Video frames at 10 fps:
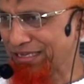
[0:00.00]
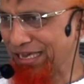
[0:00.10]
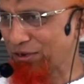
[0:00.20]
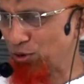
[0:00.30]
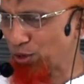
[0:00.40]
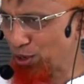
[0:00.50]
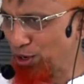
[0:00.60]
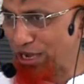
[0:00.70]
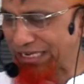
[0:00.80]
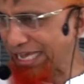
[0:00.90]
কে
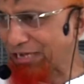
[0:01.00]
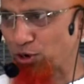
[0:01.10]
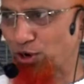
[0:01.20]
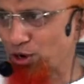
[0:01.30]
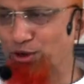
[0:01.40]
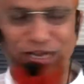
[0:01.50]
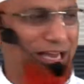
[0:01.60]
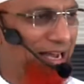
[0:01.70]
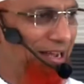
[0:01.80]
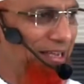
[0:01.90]
করলো আর কে করলো
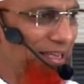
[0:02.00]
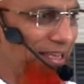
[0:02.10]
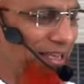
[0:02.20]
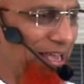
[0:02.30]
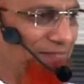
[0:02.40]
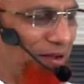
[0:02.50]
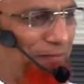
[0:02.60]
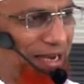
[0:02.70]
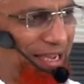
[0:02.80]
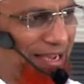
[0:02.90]
না এ
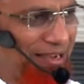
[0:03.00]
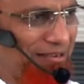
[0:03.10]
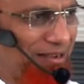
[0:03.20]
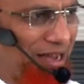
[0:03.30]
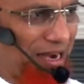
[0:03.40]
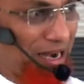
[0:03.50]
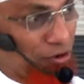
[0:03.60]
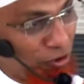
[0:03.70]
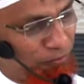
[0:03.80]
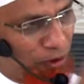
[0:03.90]
ব্যাপারে আল্লাহ
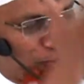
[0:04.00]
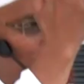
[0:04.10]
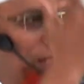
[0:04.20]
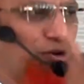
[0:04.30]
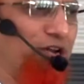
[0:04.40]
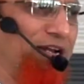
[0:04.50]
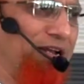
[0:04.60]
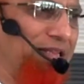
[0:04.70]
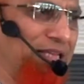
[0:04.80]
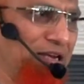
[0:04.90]
কোনো পরোয়াই করেন
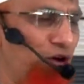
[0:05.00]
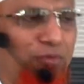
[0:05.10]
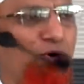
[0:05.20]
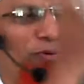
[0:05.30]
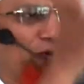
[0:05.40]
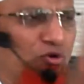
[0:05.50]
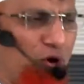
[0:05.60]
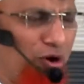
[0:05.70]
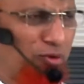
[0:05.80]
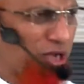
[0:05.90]
না তিনি
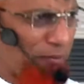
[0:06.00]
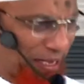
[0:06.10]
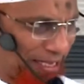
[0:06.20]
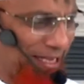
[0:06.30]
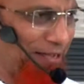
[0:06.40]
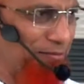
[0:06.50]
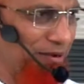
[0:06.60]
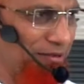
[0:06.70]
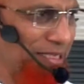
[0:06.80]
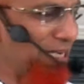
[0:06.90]
অমুখাপেক্ষী
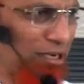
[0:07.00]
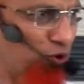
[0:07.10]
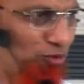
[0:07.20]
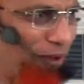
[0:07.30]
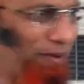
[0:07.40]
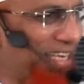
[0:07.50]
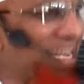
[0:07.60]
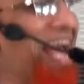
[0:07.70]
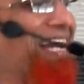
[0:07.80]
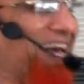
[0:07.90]
তিনি কোনো ব্যাপারে
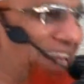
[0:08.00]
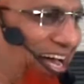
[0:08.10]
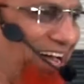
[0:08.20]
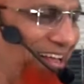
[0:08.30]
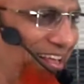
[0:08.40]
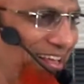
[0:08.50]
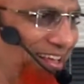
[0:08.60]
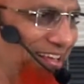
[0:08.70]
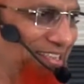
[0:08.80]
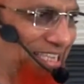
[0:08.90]
ঠেকা না
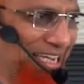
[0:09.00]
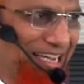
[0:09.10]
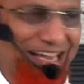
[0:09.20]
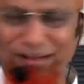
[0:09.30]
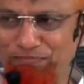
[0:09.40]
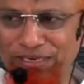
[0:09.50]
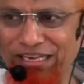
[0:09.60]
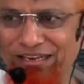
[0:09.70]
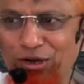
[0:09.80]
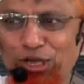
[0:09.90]
যে আপনি
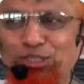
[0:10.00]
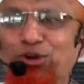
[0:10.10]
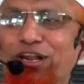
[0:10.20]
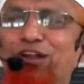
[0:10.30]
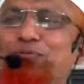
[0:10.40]
হজ করার